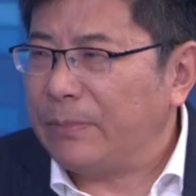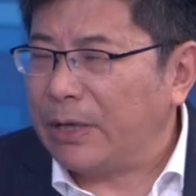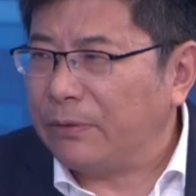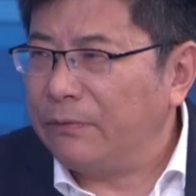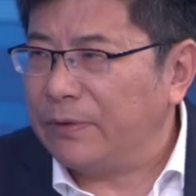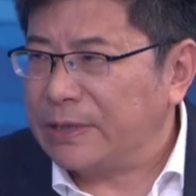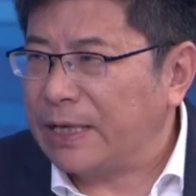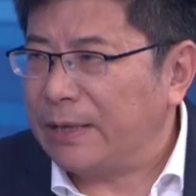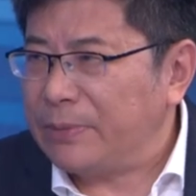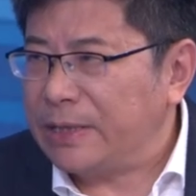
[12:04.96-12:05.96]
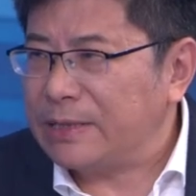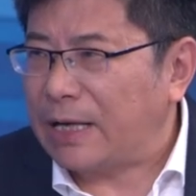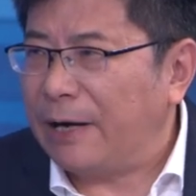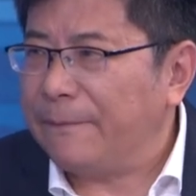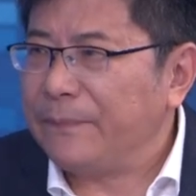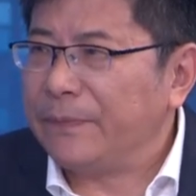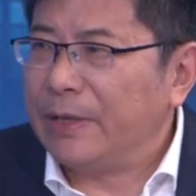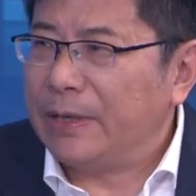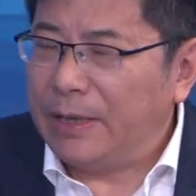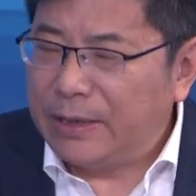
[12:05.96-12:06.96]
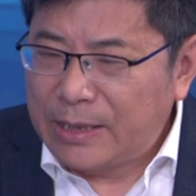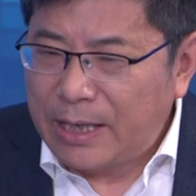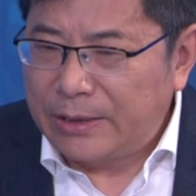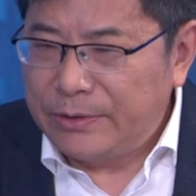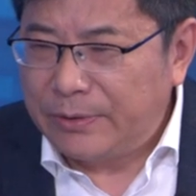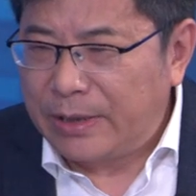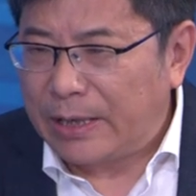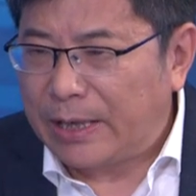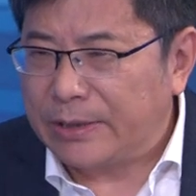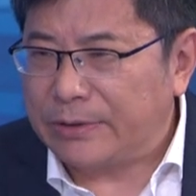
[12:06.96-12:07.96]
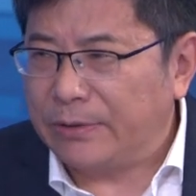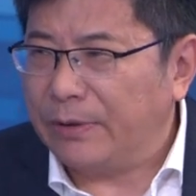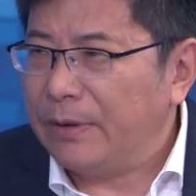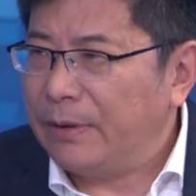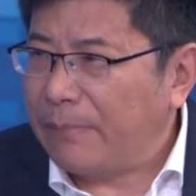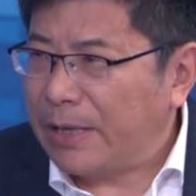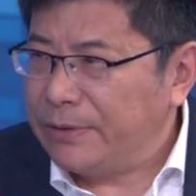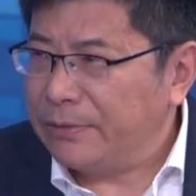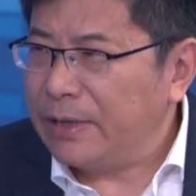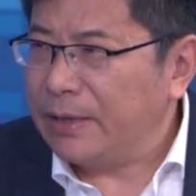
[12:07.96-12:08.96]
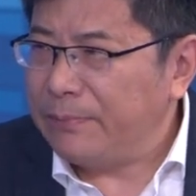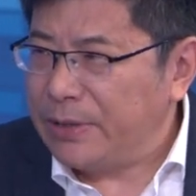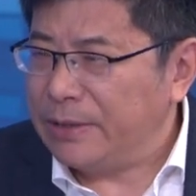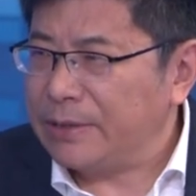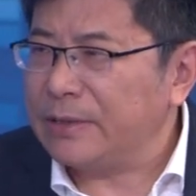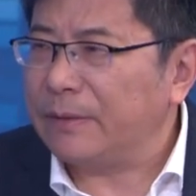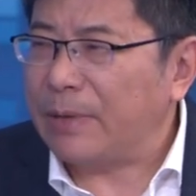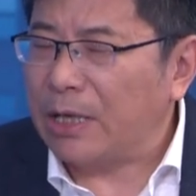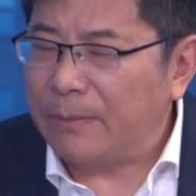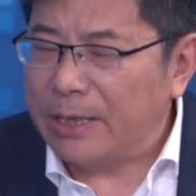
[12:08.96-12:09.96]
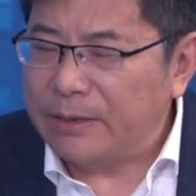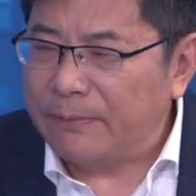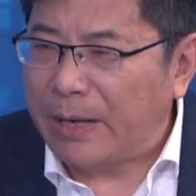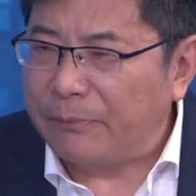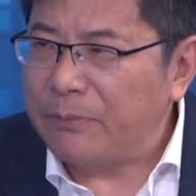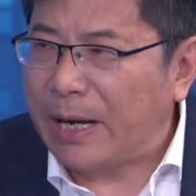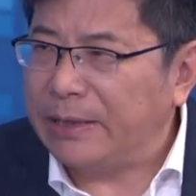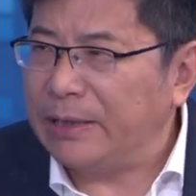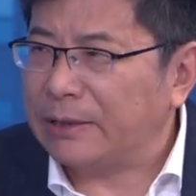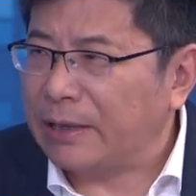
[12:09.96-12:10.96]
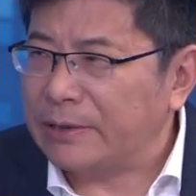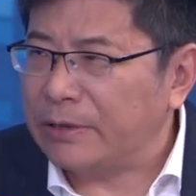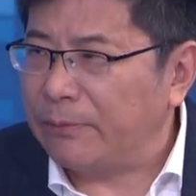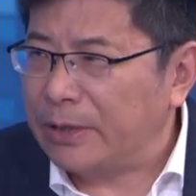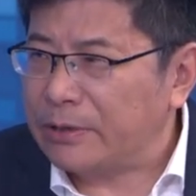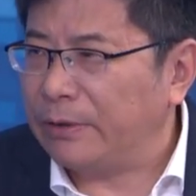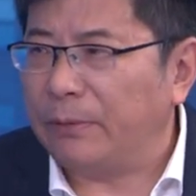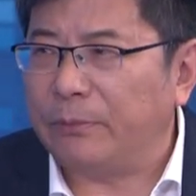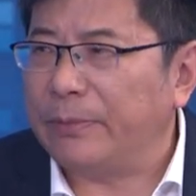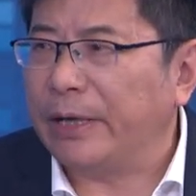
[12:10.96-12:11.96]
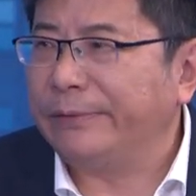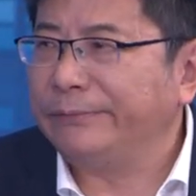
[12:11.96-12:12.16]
把功夫下在平常，一旦游客来的时候，把游客的品质，把老百姓满不满意，当成我们的首要目标。